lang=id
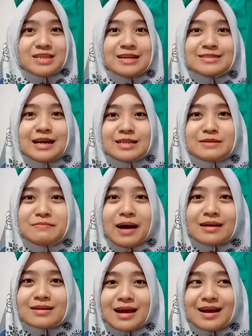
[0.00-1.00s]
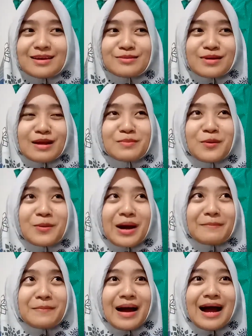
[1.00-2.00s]
jajan di mana gitu kan mau
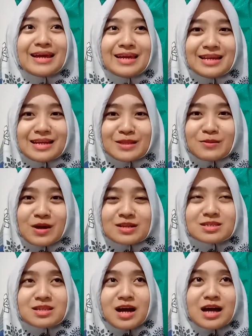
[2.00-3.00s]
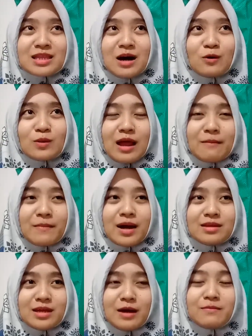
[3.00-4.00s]
ngapain gitu kan setengah tahun
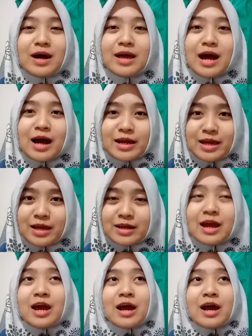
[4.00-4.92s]
lamanya bayangin